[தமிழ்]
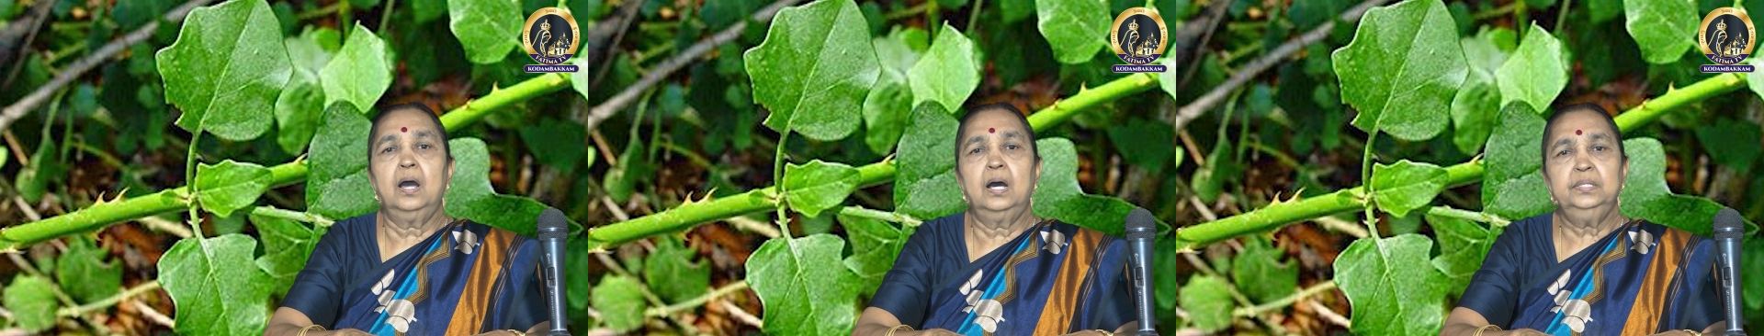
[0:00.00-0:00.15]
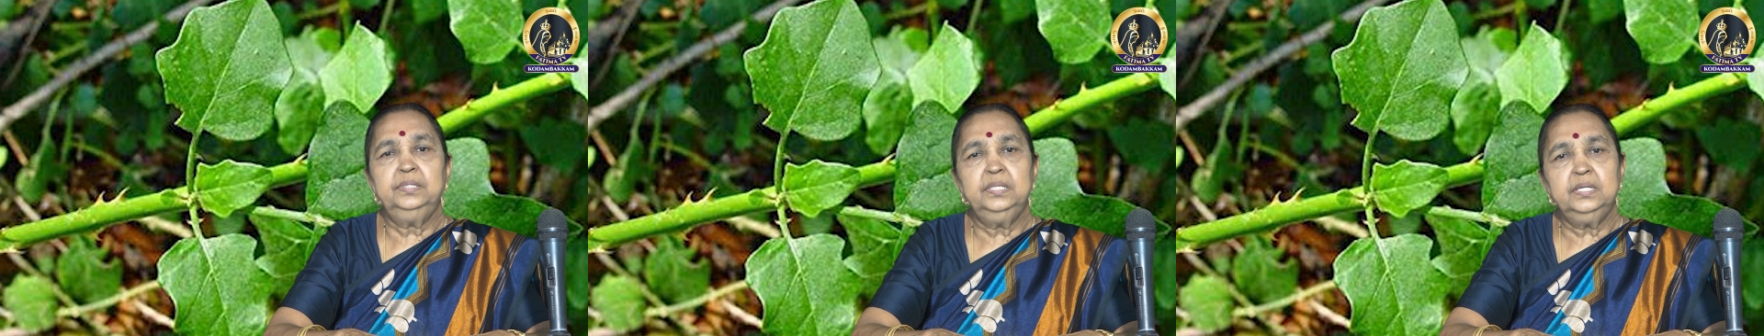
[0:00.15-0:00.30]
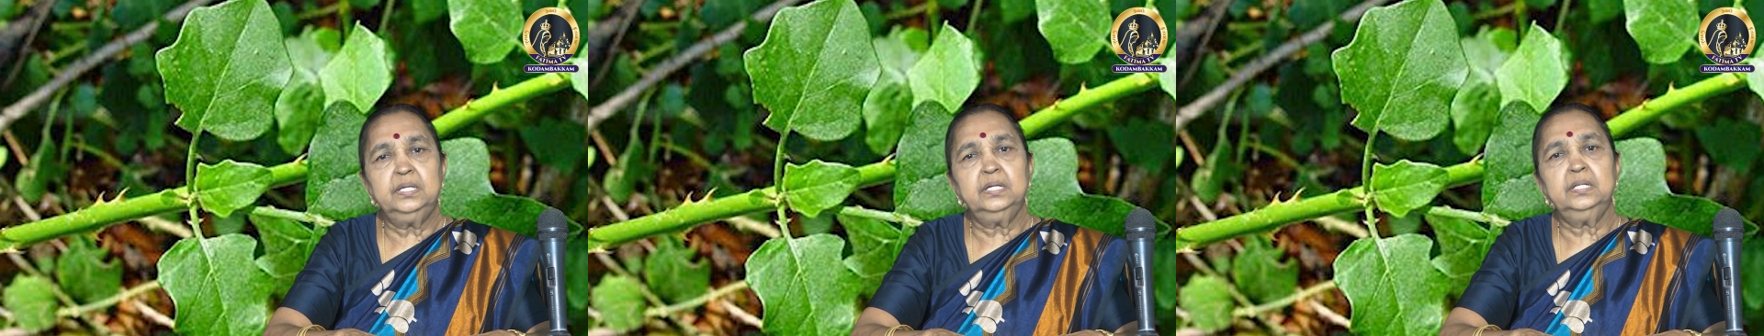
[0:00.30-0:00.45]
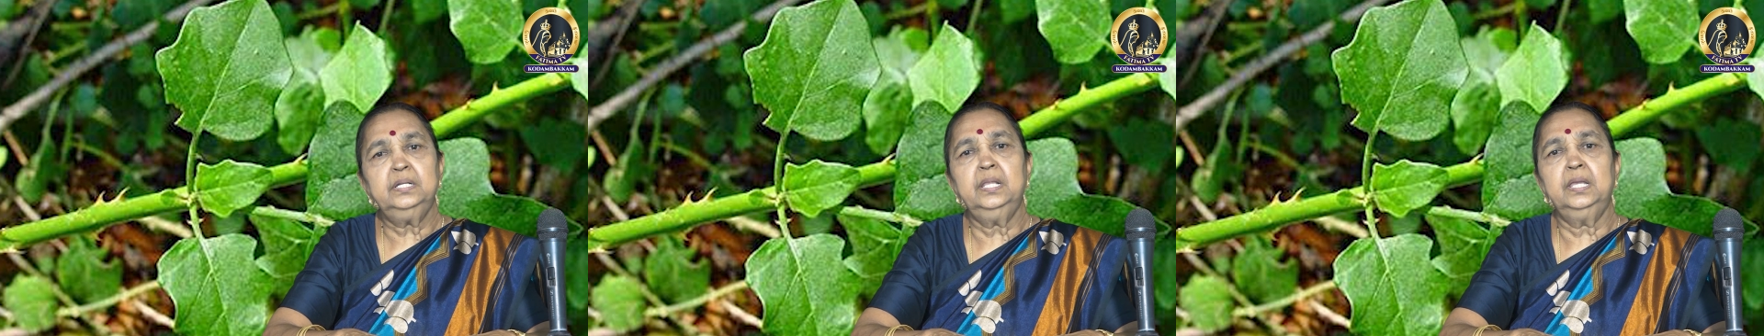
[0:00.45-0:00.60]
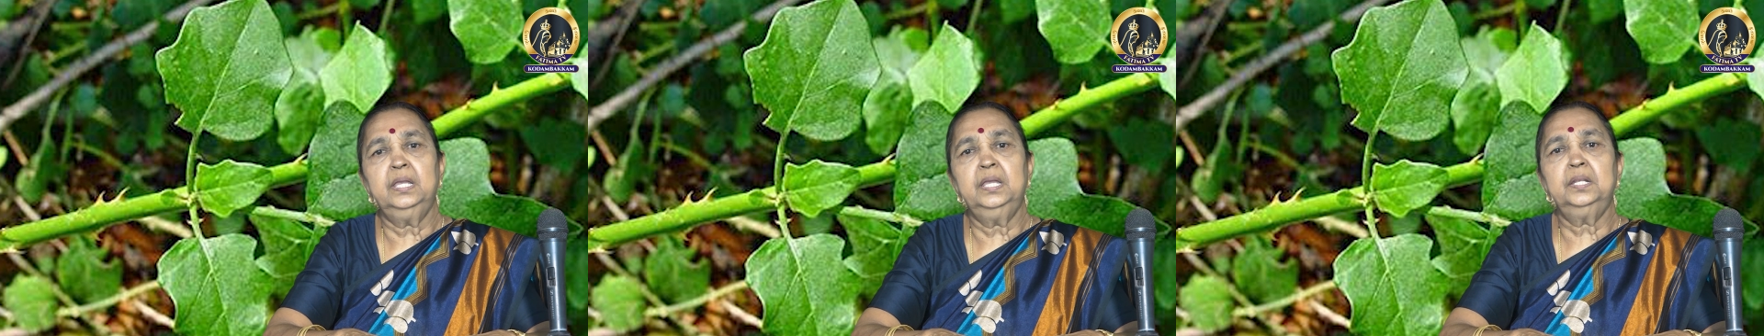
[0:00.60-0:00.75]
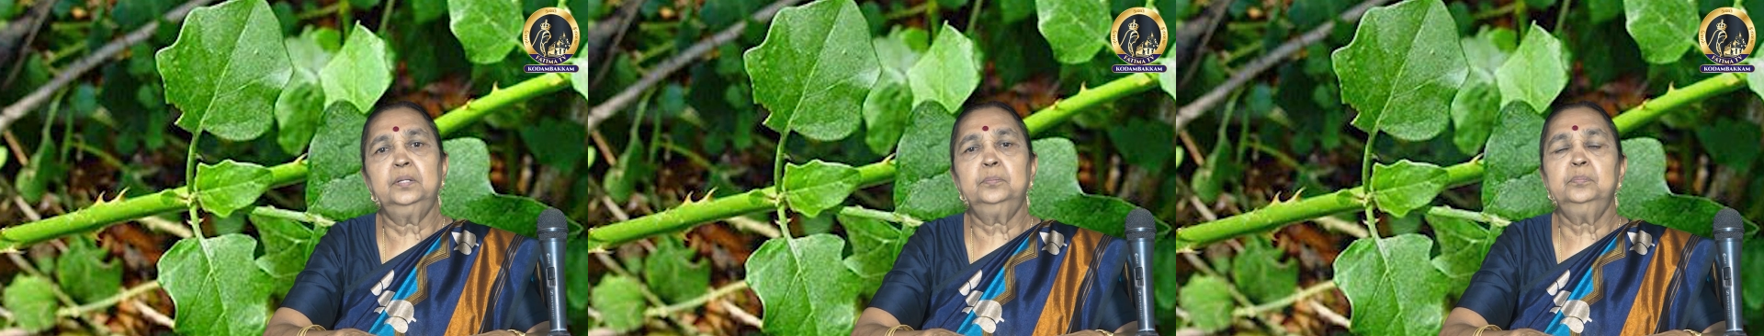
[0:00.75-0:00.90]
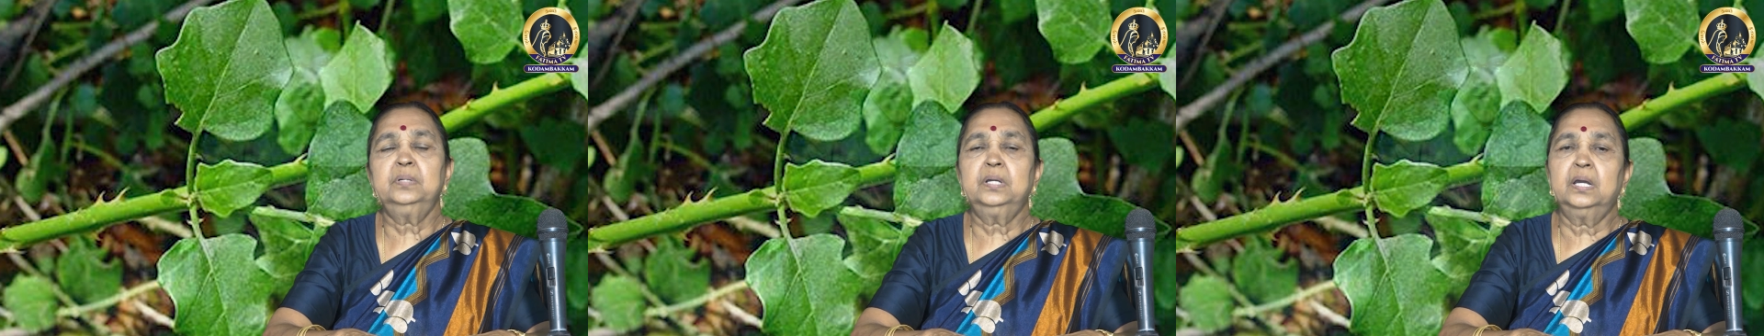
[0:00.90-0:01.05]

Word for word: அதிக நேரம்